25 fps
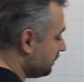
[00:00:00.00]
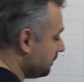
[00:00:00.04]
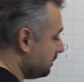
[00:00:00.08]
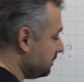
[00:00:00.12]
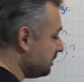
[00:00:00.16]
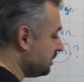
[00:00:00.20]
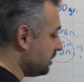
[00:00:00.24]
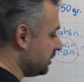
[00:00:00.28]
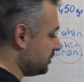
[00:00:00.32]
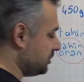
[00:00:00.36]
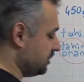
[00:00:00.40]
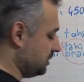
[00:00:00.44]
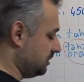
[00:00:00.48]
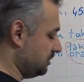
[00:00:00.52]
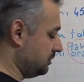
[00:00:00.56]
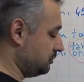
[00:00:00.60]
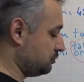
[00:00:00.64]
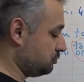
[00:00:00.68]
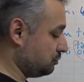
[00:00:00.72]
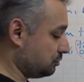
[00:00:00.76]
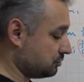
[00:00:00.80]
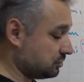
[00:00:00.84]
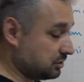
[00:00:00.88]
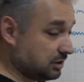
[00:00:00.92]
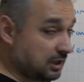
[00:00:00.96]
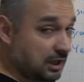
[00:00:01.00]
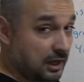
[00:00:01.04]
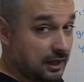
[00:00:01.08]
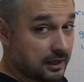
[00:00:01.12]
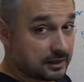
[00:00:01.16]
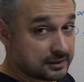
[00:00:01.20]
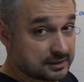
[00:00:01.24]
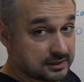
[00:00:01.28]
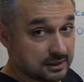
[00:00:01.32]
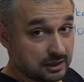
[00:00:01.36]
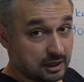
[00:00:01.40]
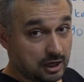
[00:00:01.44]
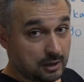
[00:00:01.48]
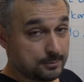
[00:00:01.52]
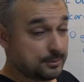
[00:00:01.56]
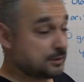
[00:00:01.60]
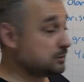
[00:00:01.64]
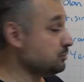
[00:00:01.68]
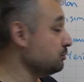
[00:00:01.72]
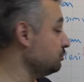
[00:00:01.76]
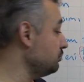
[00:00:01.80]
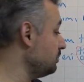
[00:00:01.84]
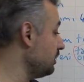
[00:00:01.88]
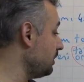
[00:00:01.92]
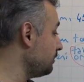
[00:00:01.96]
sizin kaçırdığınız nokta ki
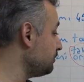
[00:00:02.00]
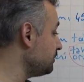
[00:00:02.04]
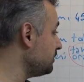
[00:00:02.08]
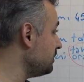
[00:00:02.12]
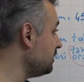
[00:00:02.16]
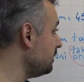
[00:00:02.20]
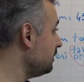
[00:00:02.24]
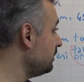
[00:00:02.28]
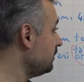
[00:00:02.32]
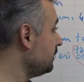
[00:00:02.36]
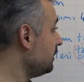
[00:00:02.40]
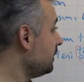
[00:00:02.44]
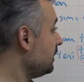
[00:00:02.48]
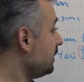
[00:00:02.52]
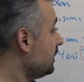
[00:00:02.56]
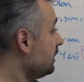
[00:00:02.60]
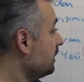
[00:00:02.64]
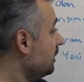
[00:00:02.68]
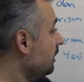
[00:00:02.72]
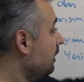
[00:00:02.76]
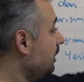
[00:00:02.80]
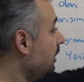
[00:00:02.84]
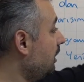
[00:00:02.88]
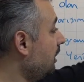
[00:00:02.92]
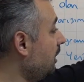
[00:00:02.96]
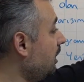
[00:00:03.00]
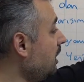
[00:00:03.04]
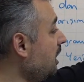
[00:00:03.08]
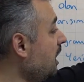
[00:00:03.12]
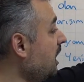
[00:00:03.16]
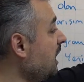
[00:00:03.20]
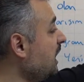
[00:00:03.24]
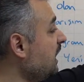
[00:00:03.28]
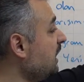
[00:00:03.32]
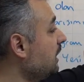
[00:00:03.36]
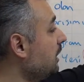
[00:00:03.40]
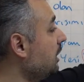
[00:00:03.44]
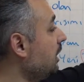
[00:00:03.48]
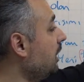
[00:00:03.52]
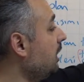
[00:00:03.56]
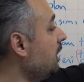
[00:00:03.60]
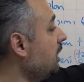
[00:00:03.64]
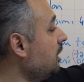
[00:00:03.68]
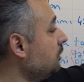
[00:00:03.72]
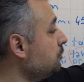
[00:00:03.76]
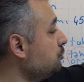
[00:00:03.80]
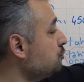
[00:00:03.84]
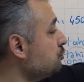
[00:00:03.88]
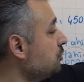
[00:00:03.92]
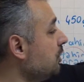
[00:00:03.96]
Ahmet onu yaptı. A, A
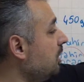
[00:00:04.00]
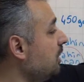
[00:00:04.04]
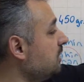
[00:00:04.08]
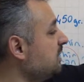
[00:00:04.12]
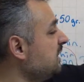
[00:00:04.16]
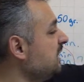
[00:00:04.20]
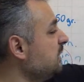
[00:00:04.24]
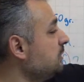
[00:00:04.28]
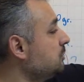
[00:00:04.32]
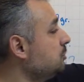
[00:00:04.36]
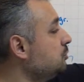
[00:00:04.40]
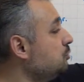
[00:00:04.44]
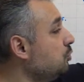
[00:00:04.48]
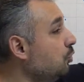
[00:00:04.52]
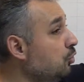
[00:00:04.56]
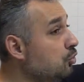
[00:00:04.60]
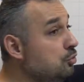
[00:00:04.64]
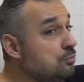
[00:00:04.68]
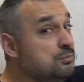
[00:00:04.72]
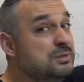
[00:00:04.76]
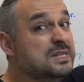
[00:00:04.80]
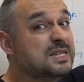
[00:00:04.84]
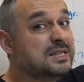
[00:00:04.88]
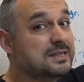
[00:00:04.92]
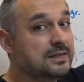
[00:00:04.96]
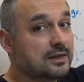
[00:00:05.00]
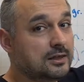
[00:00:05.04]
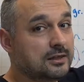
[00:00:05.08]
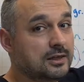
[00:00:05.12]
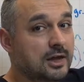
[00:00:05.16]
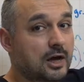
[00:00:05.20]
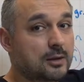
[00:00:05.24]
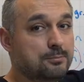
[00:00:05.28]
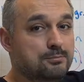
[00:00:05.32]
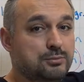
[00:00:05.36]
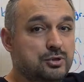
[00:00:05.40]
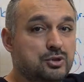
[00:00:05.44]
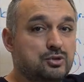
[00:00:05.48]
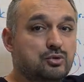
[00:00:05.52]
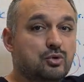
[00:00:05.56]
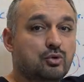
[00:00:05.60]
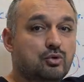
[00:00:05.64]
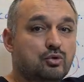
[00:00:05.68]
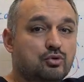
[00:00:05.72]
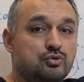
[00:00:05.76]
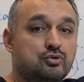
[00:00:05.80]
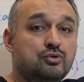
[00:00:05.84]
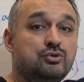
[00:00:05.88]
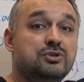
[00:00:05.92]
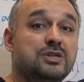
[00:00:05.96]
artı 3 artı doğum yılı. Yani
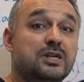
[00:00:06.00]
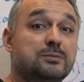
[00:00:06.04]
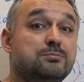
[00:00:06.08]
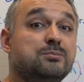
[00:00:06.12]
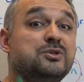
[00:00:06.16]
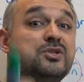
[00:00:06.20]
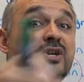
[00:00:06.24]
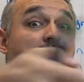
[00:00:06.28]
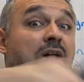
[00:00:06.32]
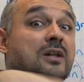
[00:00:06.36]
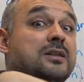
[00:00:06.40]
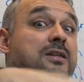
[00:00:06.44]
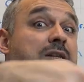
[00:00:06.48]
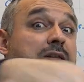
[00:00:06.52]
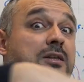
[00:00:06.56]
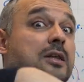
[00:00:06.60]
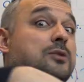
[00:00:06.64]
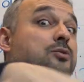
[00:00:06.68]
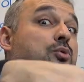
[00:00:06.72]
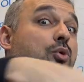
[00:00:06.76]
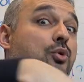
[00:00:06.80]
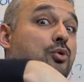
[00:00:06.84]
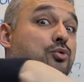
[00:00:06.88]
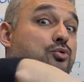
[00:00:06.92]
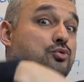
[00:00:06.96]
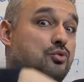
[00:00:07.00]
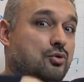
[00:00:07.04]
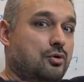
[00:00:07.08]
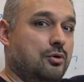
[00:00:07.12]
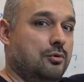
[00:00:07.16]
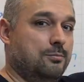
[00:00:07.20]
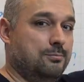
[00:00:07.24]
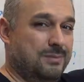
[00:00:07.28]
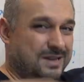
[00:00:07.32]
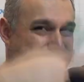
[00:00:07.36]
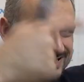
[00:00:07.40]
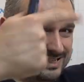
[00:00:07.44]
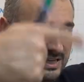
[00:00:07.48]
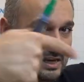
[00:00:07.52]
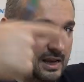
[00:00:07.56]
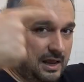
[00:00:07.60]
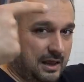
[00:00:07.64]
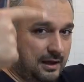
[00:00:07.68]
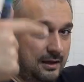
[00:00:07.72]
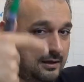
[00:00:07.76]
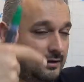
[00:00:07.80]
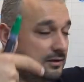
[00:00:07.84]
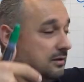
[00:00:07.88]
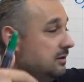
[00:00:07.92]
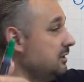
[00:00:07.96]
1976'da doğdu
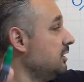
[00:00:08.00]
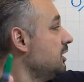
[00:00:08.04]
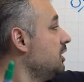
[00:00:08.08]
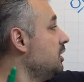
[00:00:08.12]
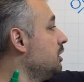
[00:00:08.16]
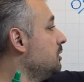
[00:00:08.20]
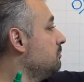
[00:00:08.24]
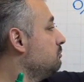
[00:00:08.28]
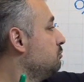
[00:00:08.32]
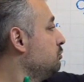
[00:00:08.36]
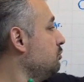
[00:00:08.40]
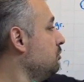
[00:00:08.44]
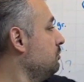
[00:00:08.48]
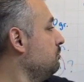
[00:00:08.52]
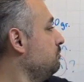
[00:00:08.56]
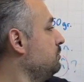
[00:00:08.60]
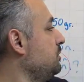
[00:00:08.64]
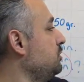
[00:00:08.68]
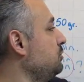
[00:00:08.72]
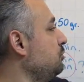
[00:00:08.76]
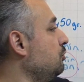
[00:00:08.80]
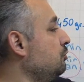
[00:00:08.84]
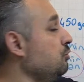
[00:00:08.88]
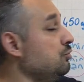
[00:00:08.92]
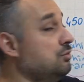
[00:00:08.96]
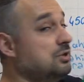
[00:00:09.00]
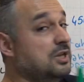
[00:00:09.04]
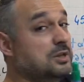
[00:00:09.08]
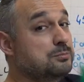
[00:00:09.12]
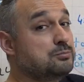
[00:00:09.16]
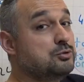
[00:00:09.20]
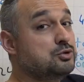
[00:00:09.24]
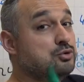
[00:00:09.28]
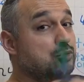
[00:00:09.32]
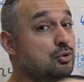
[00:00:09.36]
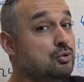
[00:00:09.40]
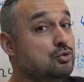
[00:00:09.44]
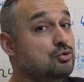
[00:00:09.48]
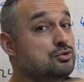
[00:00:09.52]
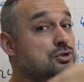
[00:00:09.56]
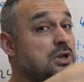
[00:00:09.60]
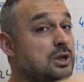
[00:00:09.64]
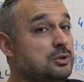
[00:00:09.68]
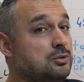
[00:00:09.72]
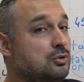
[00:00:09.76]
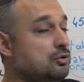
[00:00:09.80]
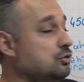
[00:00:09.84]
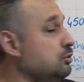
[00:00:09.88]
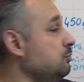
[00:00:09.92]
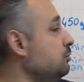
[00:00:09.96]
mesela. Bu
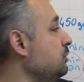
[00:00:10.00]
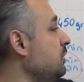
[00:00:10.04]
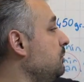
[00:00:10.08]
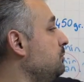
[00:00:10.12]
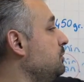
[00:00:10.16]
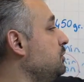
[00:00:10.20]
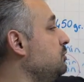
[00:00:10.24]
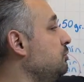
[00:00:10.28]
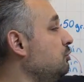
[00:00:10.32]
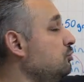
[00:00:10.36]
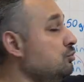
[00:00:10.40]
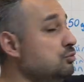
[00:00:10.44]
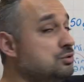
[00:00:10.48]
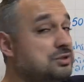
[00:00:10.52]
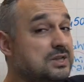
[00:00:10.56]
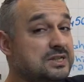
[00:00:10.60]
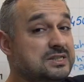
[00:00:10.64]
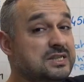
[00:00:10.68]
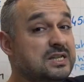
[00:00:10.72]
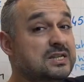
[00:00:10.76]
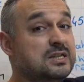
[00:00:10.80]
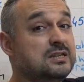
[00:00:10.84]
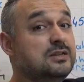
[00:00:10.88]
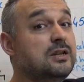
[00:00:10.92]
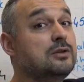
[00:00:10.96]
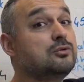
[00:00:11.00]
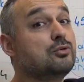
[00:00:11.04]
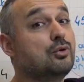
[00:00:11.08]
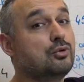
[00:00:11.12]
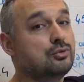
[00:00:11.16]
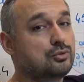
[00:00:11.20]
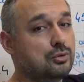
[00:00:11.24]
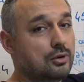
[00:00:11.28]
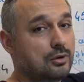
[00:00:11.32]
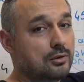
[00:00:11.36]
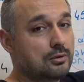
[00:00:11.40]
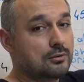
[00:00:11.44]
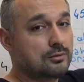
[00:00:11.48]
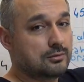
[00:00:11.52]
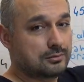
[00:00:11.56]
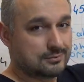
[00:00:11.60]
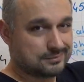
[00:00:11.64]
1979'da doğdu. Bu da 1982'de doğdu.